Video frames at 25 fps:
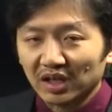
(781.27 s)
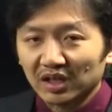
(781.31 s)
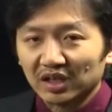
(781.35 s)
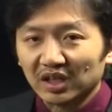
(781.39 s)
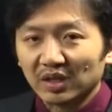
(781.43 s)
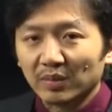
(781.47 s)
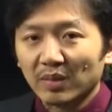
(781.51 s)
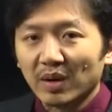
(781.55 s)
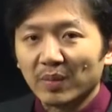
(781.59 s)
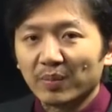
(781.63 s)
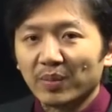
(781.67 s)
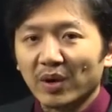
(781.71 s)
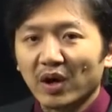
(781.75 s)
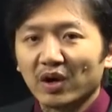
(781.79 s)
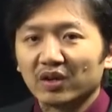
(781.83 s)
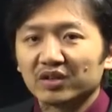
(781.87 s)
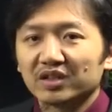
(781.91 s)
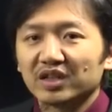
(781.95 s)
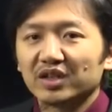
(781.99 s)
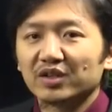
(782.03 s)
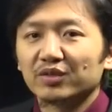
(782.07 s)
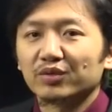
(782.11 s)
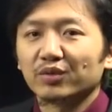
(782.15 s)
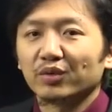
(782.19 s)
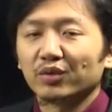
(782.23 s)
那么，抱着
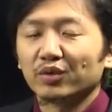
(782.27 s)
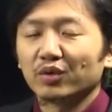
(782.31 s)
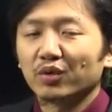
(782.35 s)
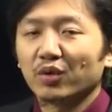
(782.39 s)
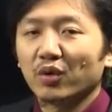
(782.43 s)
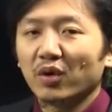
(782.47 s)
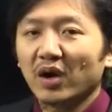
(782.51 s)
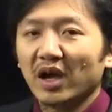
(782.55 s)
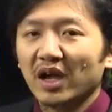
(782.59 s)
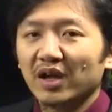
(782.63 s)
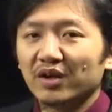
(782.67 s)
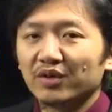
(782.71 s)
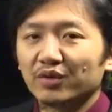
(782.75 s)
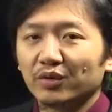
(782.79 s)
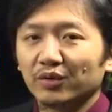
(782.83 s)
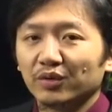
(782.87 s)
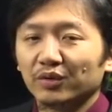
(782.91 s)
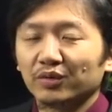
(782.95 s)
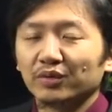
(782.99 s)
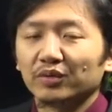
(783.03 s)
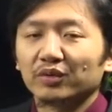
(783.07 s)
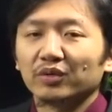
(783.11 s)
一种宽容、